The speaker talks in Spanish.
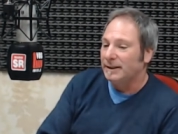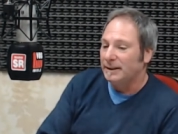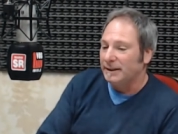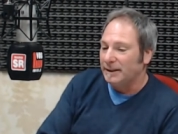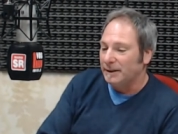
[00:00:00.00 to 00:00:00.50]

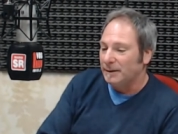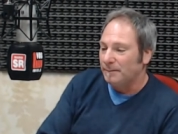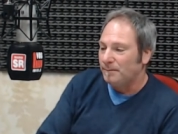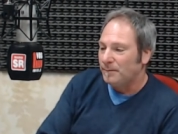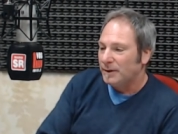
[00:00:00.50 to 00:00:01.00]

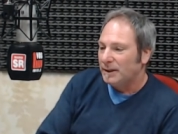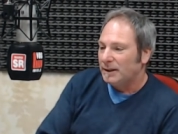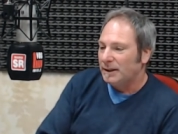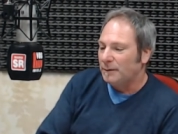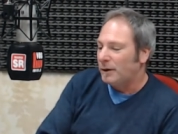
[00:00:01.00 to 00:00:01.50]

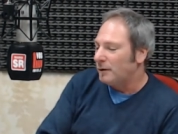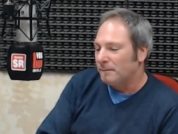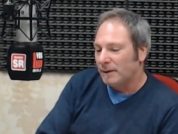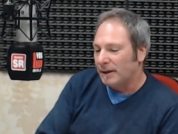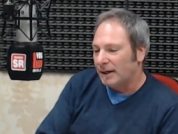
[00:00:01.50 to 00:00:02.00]
y,
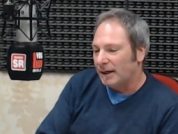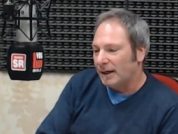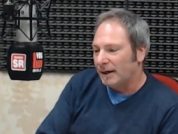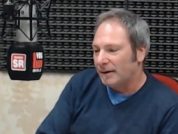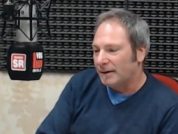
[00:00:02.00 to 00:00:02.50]
bueno,
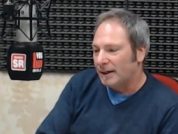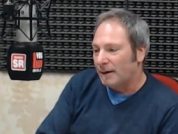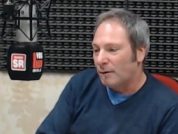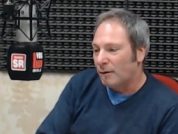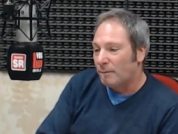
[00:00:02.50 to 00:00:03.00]
eh,
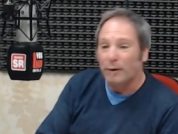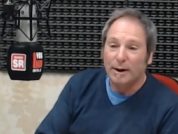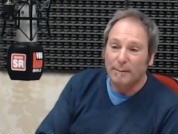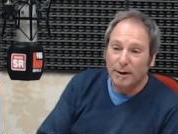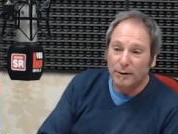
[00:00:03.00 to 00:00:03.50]
tenemos
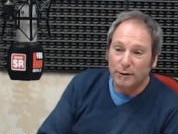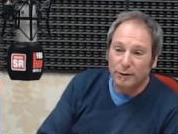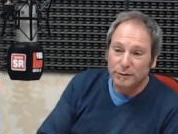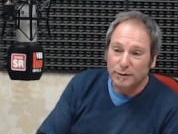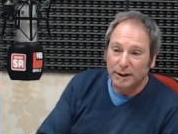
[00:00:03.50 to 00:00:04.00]

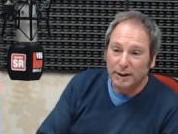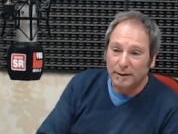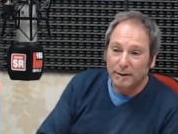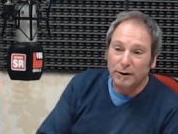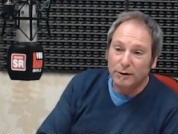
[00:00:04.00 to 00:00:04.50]
programados
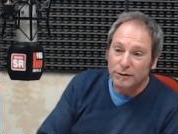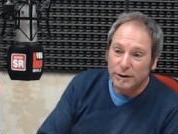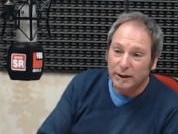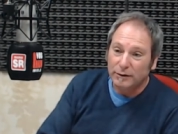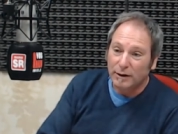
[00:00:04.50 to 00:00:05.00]
eh, varios
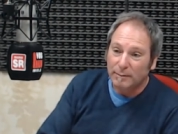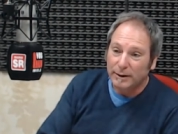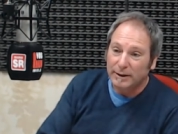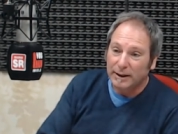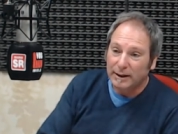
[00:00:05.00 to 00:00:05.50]
conciertos a
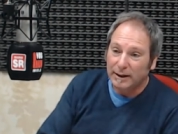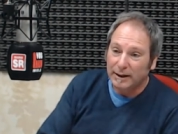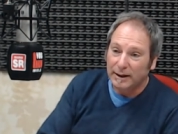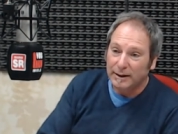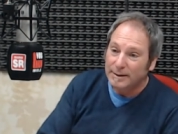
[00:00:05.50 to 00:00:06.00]
partir
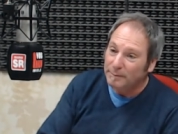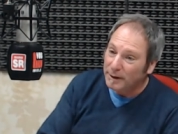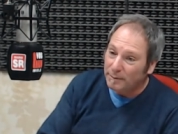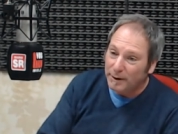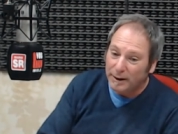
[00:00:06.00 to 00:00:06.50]
de
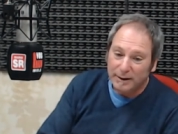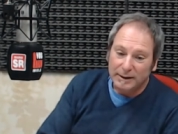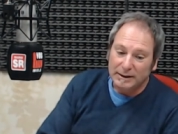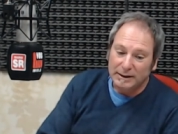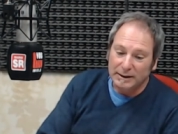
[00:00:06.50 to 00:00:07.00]
septiembre
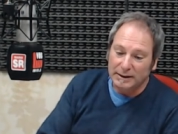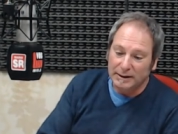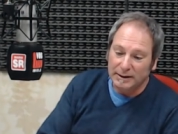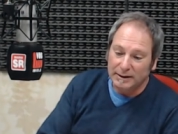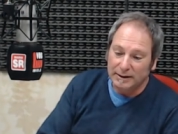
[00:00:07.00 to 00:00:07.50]

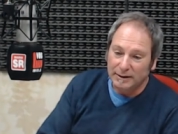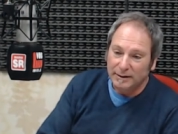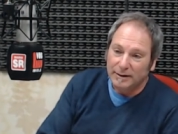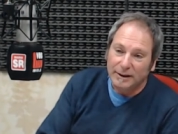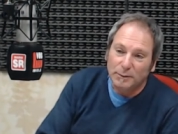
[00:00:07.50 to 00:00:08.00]
y,
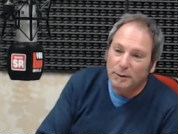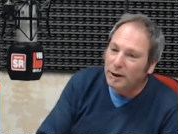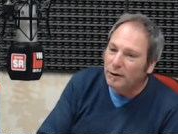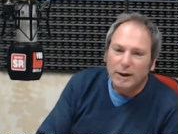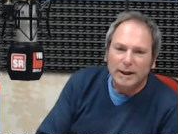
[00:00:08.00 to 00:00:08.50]

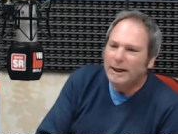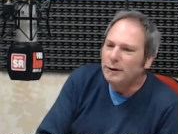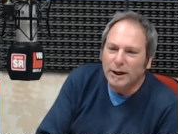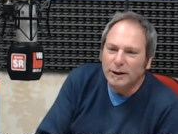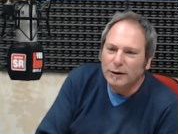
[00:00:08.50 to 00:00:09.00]
bueno, y
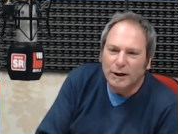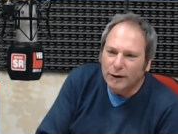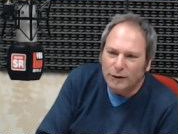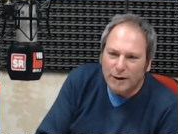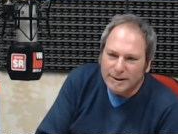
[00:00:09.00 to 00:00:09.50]
tocando que es
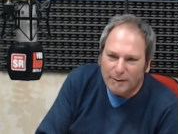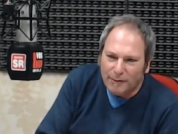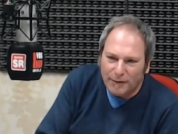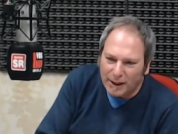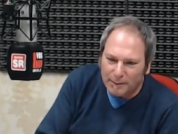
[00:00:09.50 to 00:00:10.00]
lo que nos hace
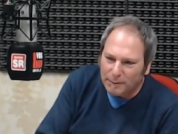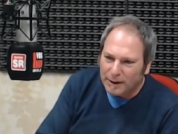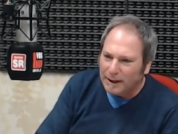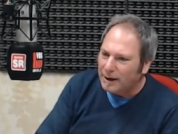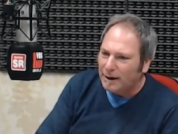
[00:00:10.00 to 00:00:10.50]
más feliz,
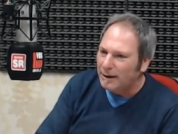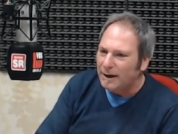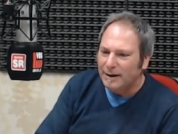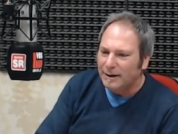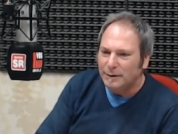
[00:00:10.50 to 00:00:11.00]
porque en
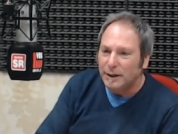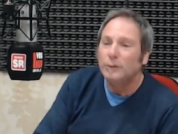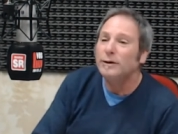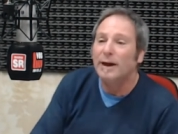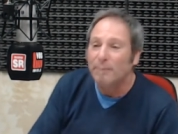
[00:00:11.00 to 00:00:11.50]
realidad
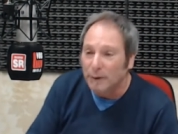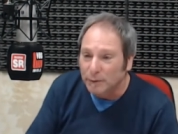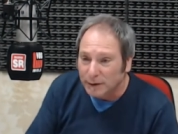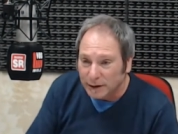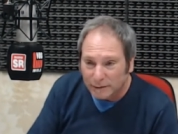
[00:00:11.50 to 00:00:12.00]
esto es
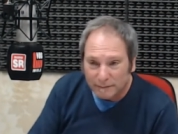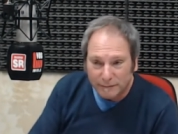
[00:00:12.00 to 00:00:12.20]
terapéutico.